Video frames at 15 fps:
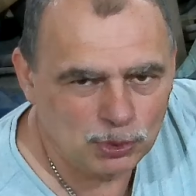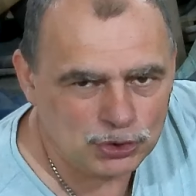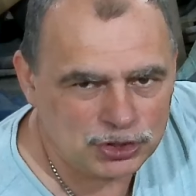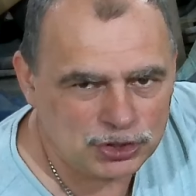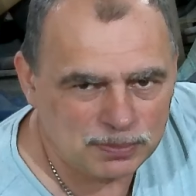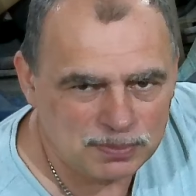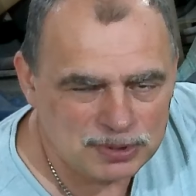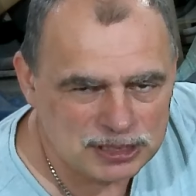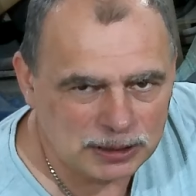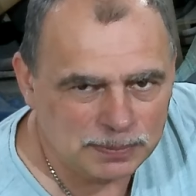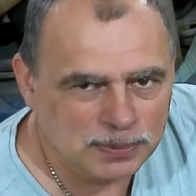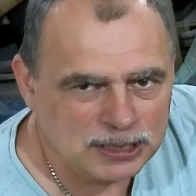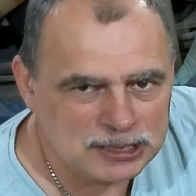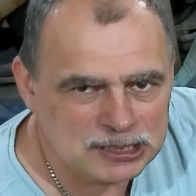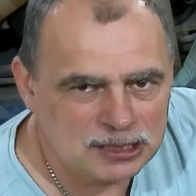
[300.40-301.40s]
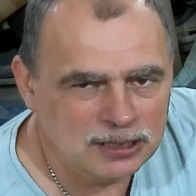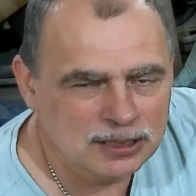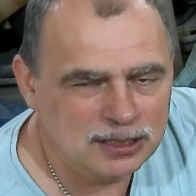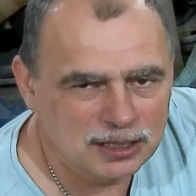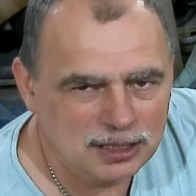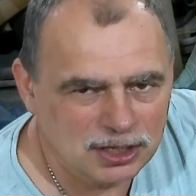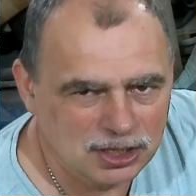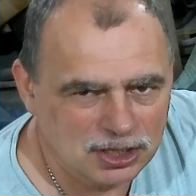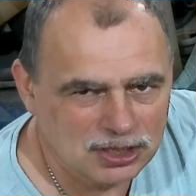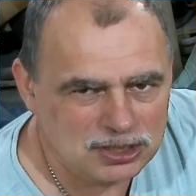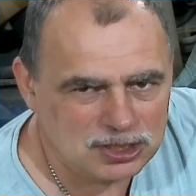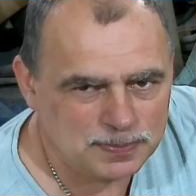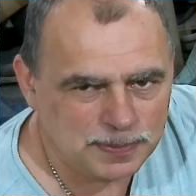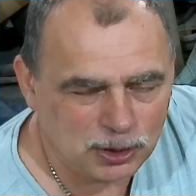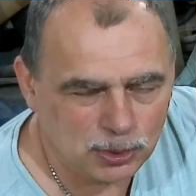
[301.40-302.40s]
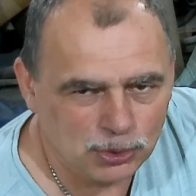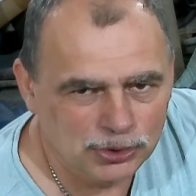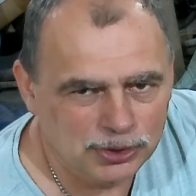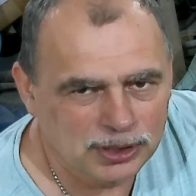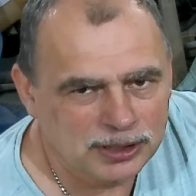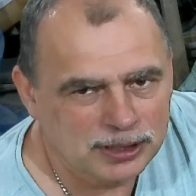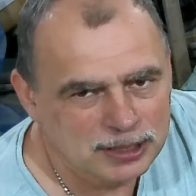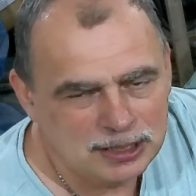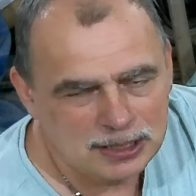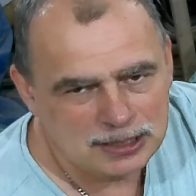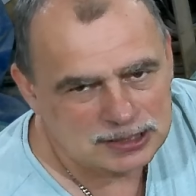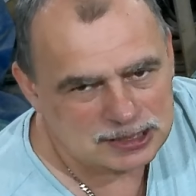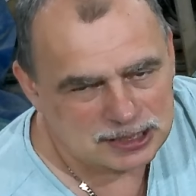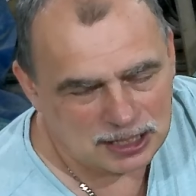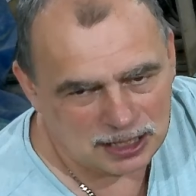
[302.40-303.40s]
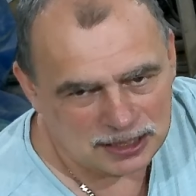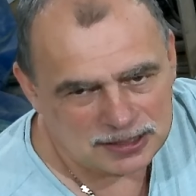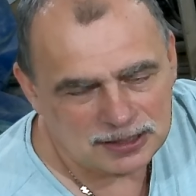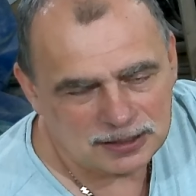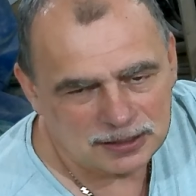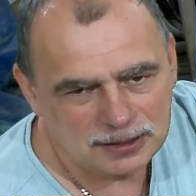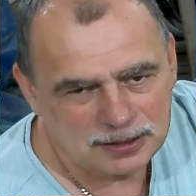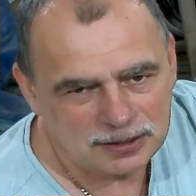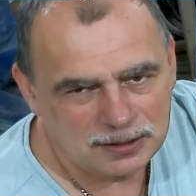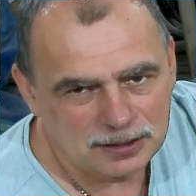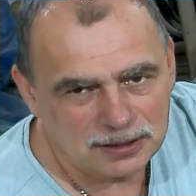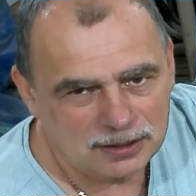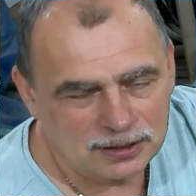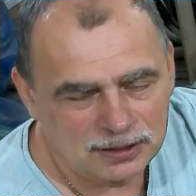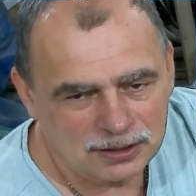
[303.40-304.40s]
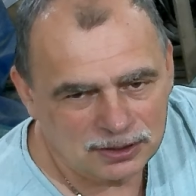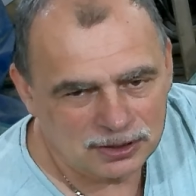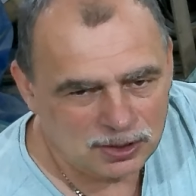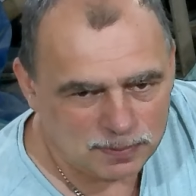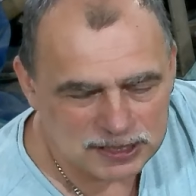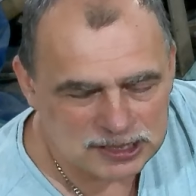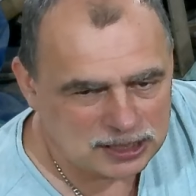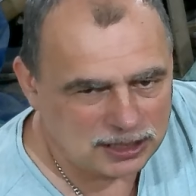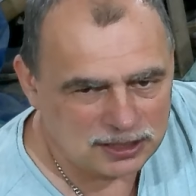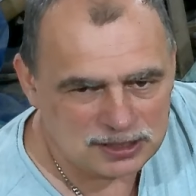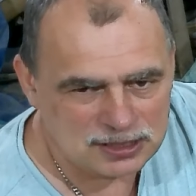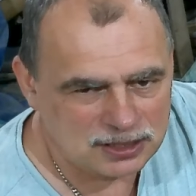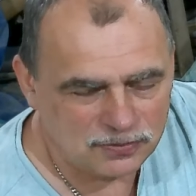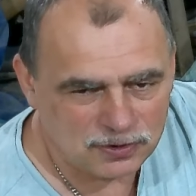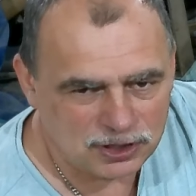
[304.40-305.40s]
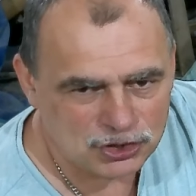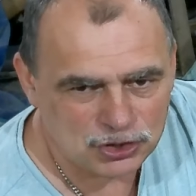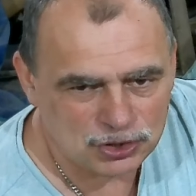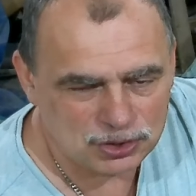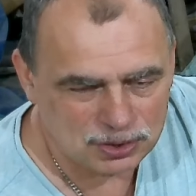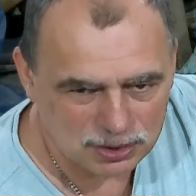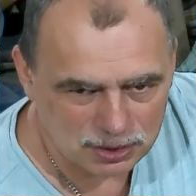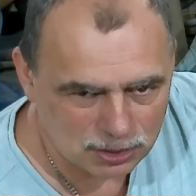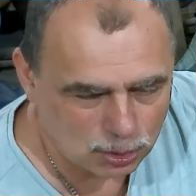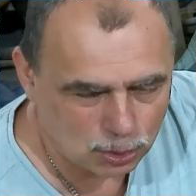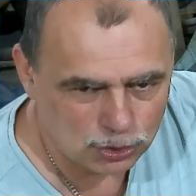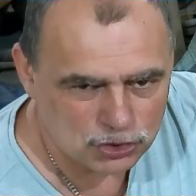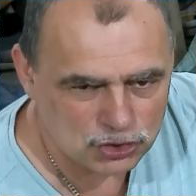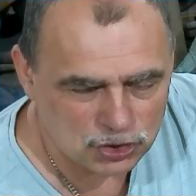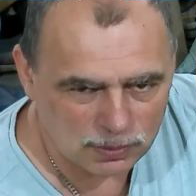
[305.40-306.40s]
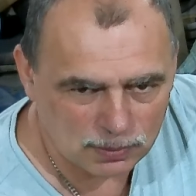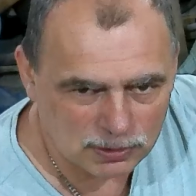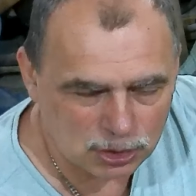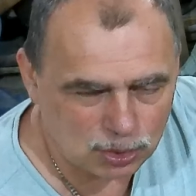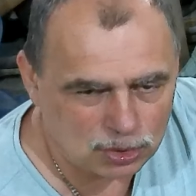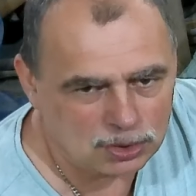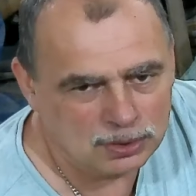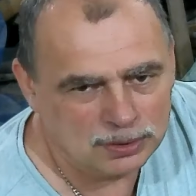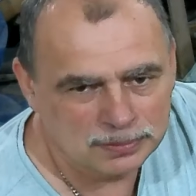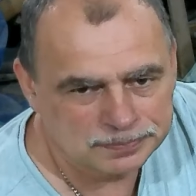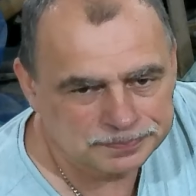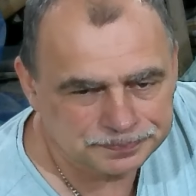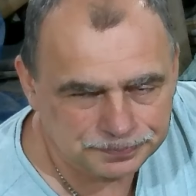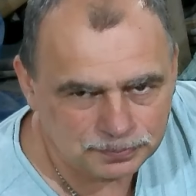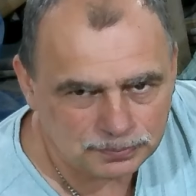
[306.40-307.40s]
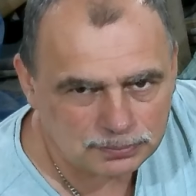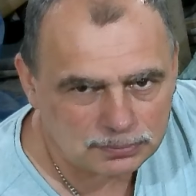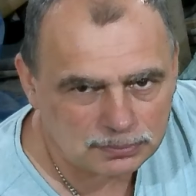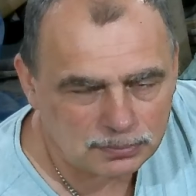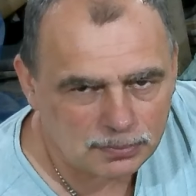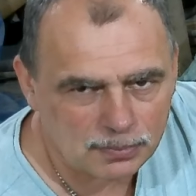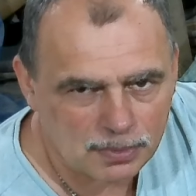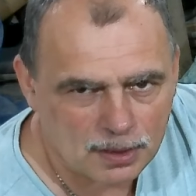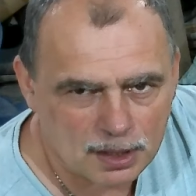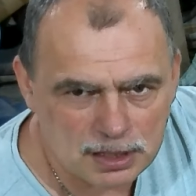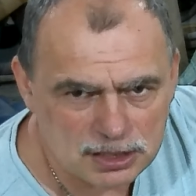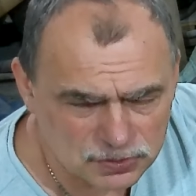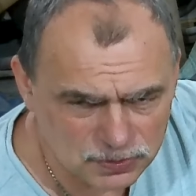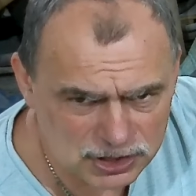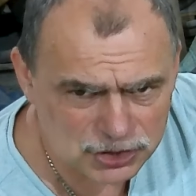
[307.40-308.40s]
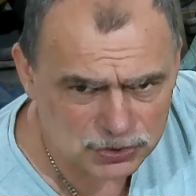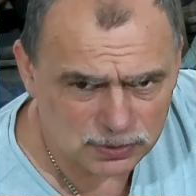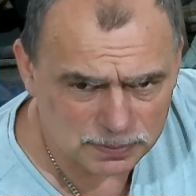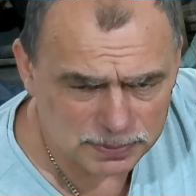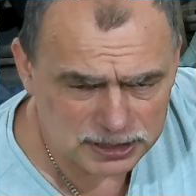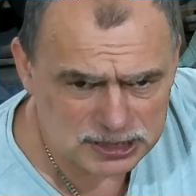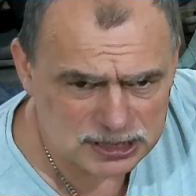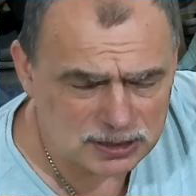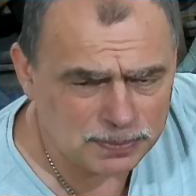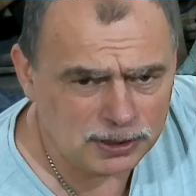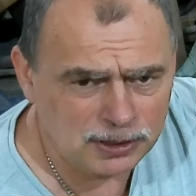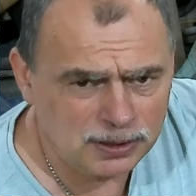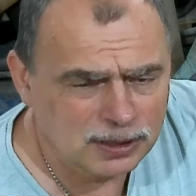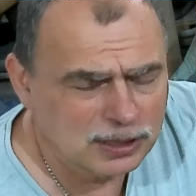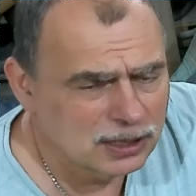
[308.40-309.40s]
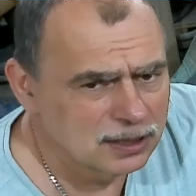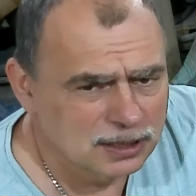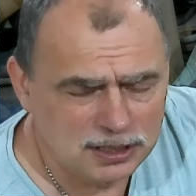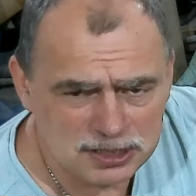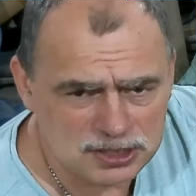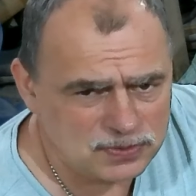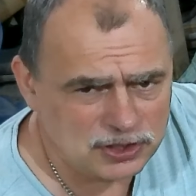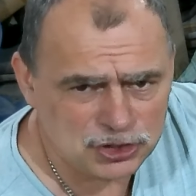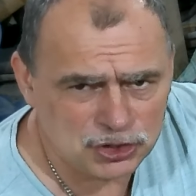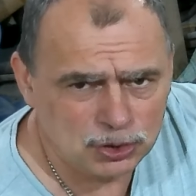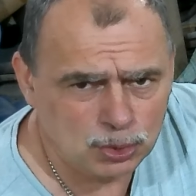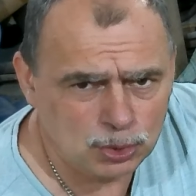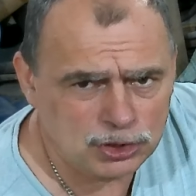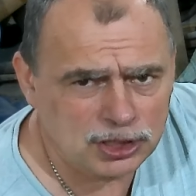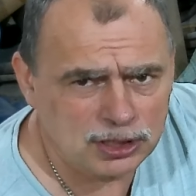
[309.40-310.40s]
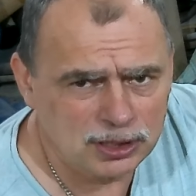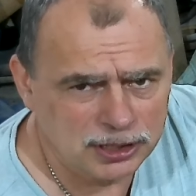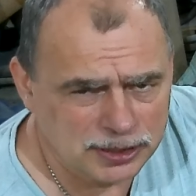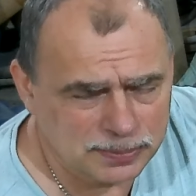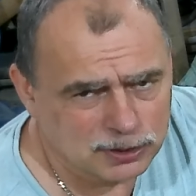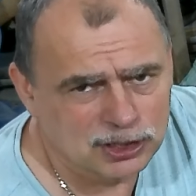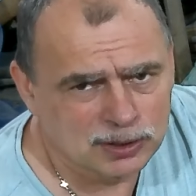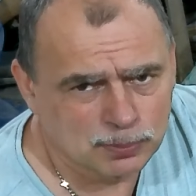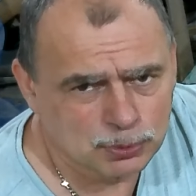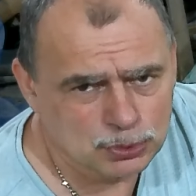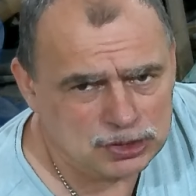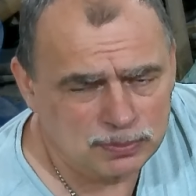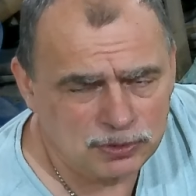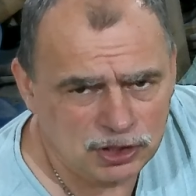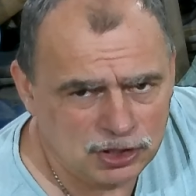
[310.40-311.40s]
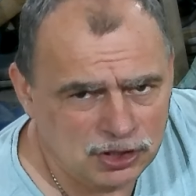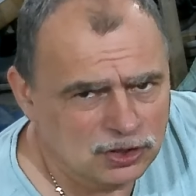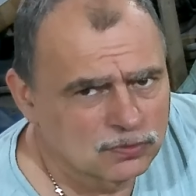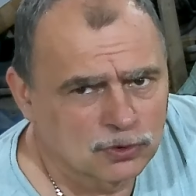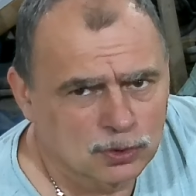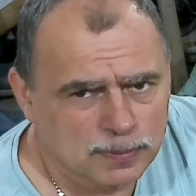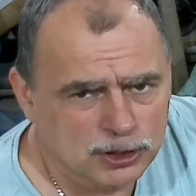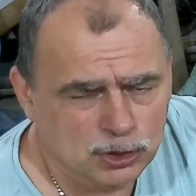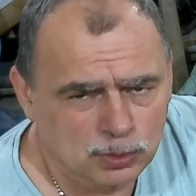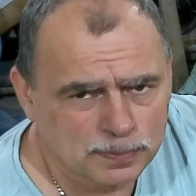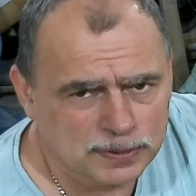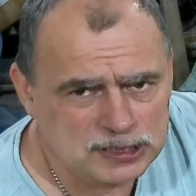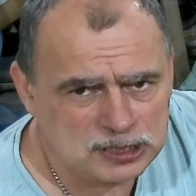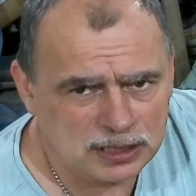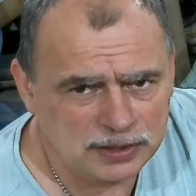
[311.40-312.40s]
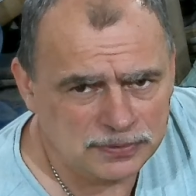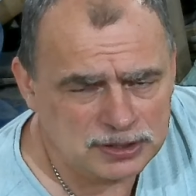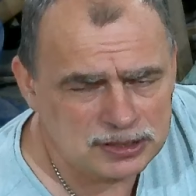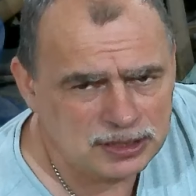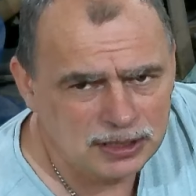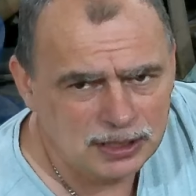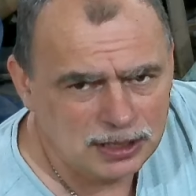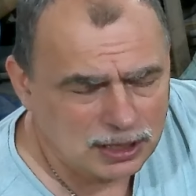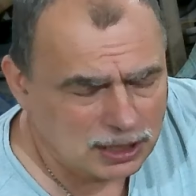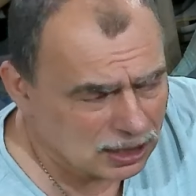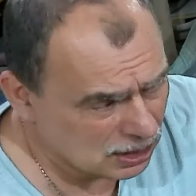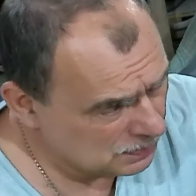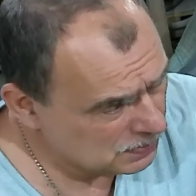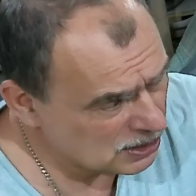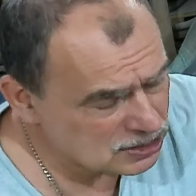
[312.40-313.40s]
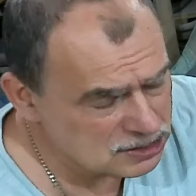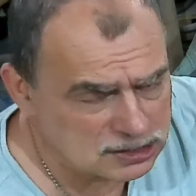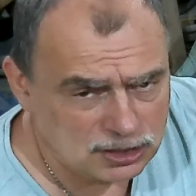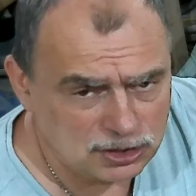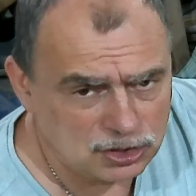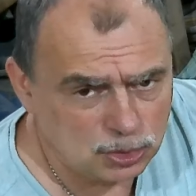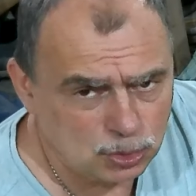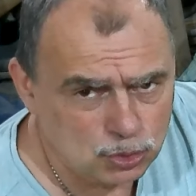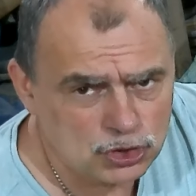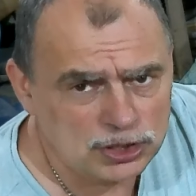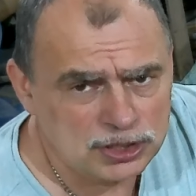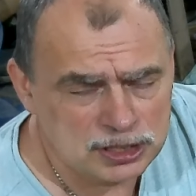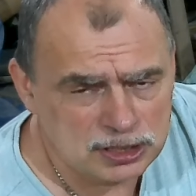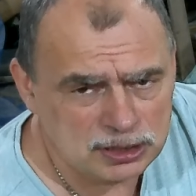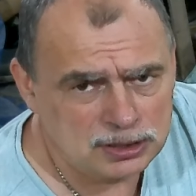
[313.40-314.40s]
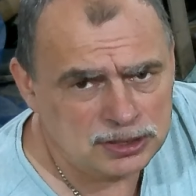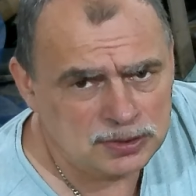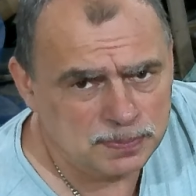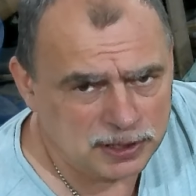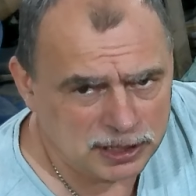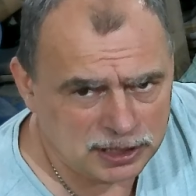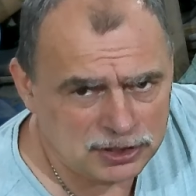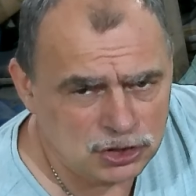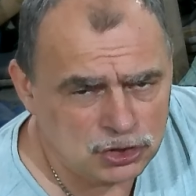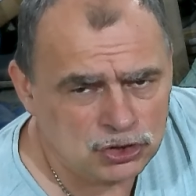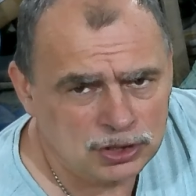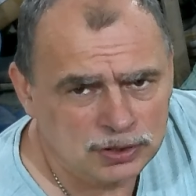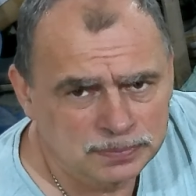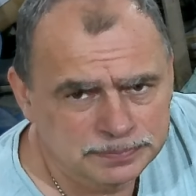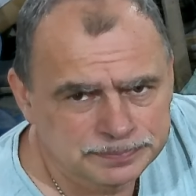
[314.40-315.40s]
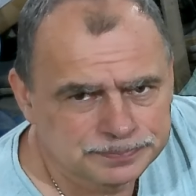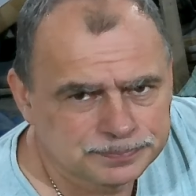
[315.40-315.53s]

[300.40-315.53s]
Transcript: можете безопасно и спокойно снять э, непосредственно ваш лодочный мотор с вашего прицепа, э, с вашей лодки, либо, допустим, и его потом поставить. А операции эти нужно делать периодично.